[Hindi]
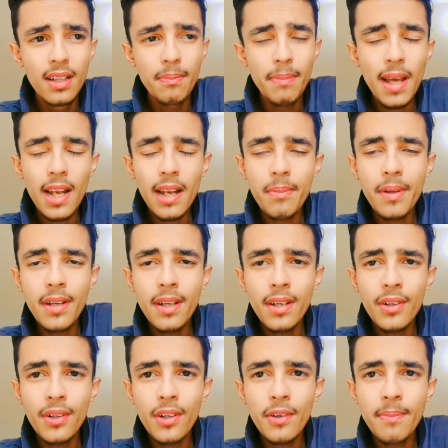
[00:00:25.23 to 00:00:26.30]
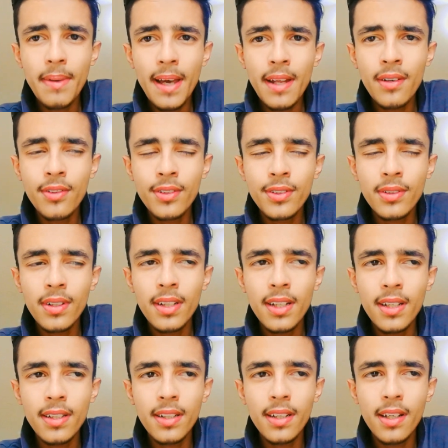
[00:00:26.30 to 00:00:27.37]
पहले भी यूट्यूब बैन हो चुका था
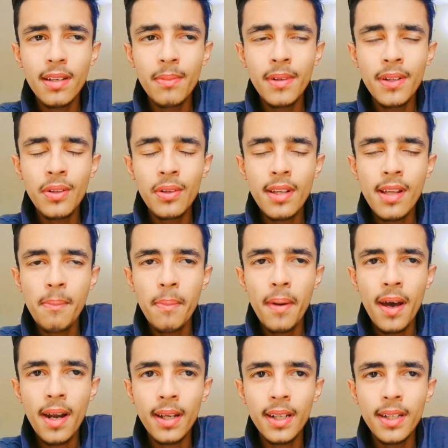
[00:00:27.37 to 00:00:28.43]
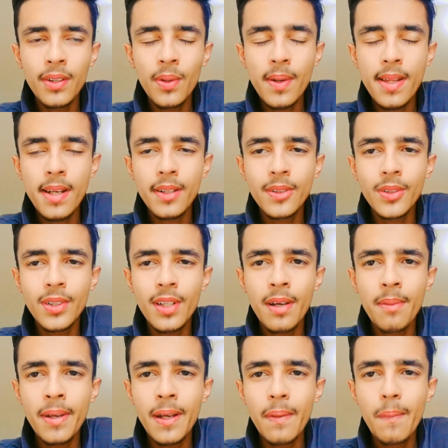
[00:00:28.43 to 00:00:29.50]
तकरीबन 2012 के 2014
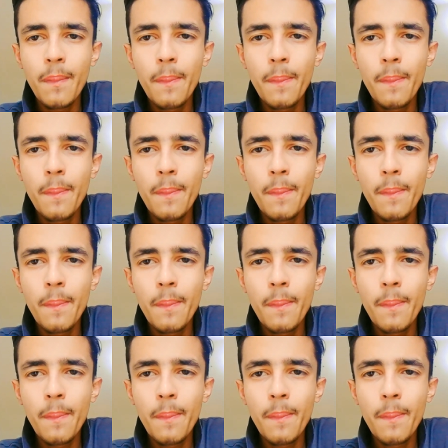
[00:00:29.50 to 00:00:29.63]
में